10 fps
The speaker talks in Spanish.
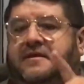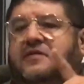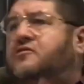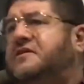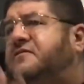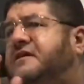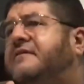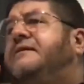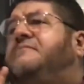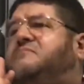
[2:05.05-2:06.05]
Y entonces yo dije,
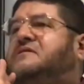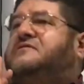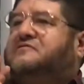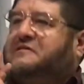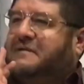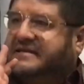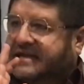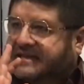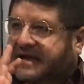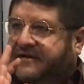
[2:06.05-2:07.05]
bueno, pues de eso se va a
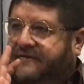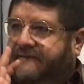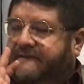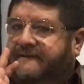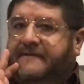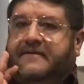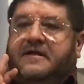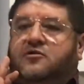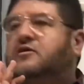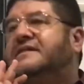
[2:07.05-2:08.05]
tratar, ¿no?
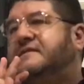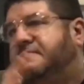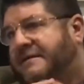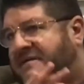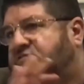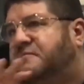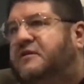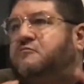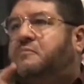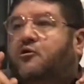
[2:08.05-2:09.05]
Yo ya sabía más o
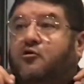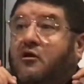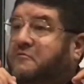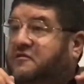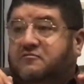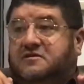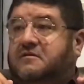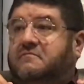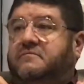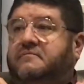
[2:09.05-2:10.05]
menos, pero no lo había
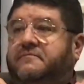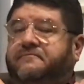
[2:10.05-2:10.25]
escuchado en vivo.